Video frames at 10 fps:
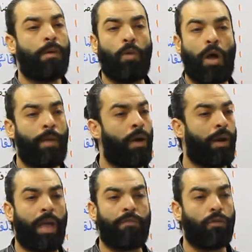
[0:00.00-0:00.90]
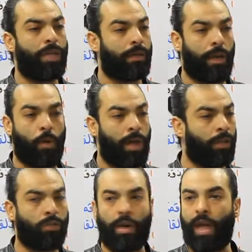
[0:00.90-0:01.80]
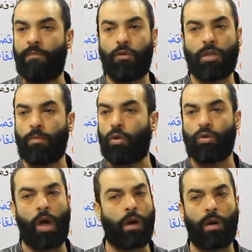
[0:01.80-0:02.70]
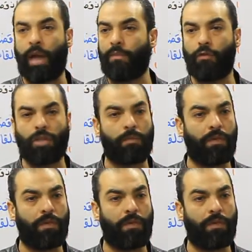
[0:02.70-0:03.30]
المحاماه ولا جايب فلوسك كمهندس ولا جايب فلوسك من الخضار ولا جايب فلوسك